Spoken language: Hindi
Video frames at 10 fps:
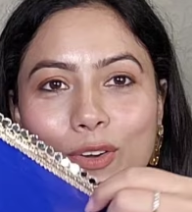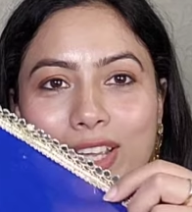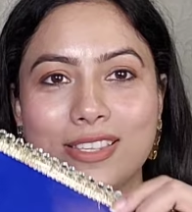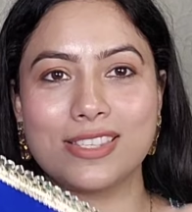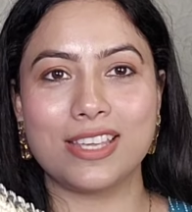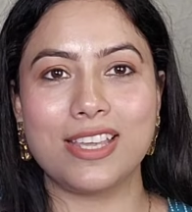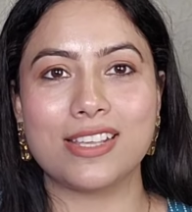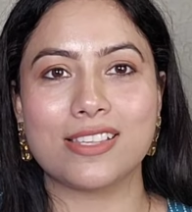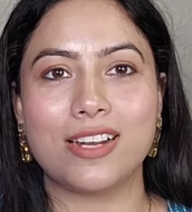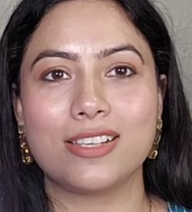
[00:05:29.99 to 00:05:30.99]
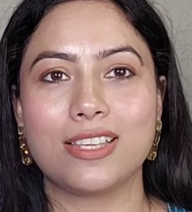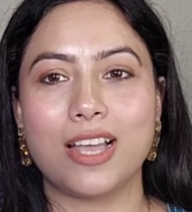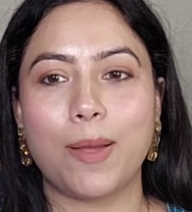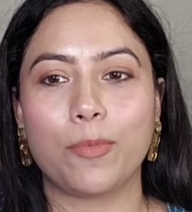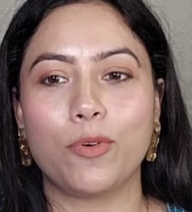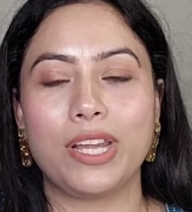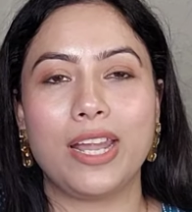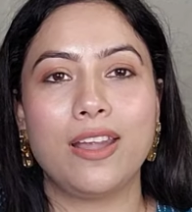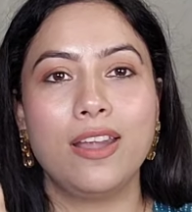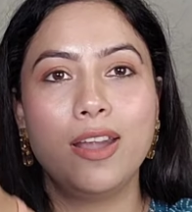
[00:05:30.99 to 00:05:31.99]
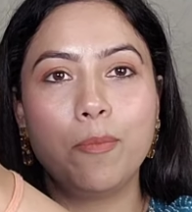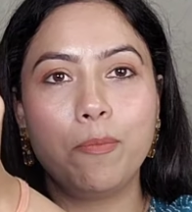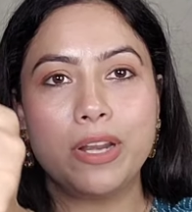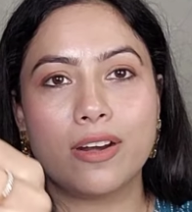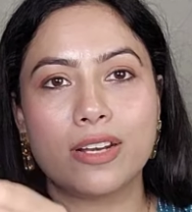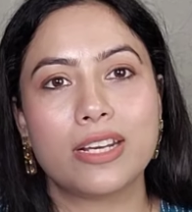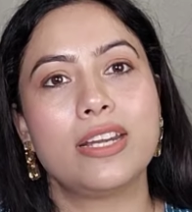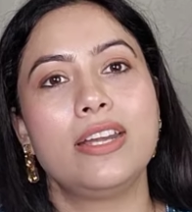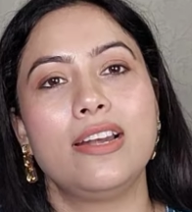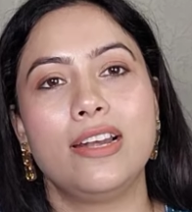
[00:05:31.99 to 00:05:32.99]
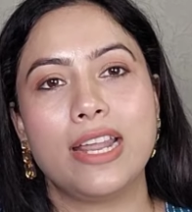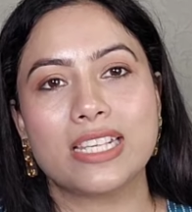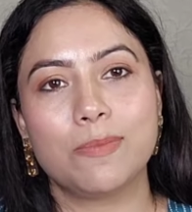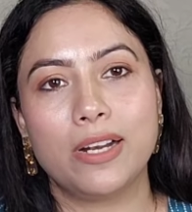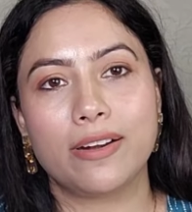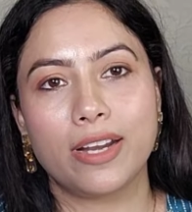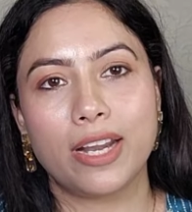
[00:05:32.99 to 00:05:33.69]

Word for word: कैन सी इस तरह से आपको ये मिरर की लेस मिल रही